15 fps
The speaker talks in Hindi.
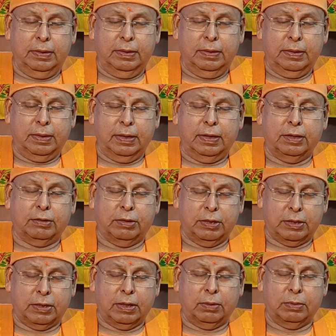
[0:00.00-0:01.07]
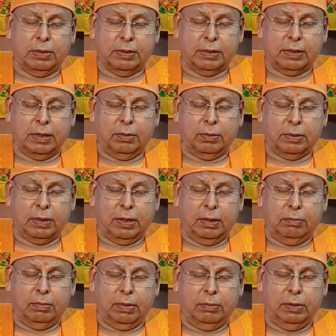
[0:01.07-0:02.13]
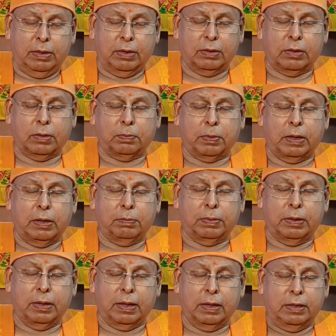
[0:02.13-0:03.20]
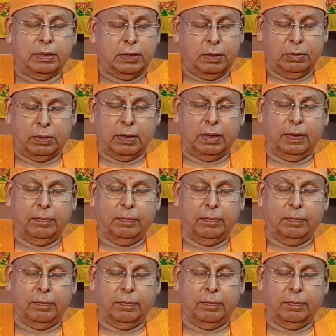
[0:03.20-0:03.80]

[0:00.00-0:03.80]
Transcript: के लिए तृष्णा होने से क्या होता है हम निरंतर पानी पीने के लिए इच्छा होता है